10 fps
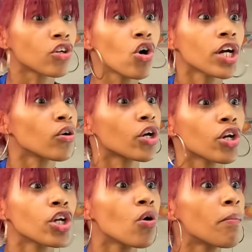que no, que no
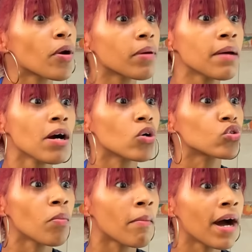quiero ningún problema
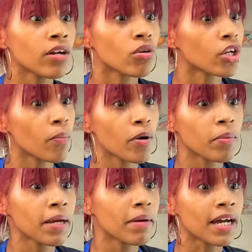con tu mamá, no quiero
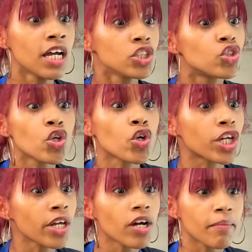problema. Yo
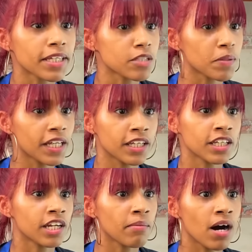no quiero que me despidan de
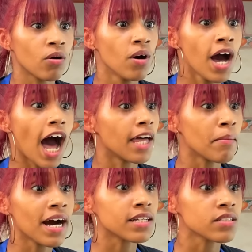este trabajo.
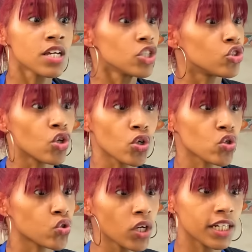Además, yo
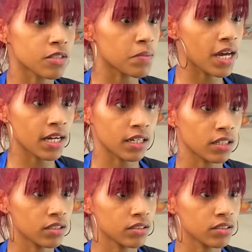no soy lesbiana.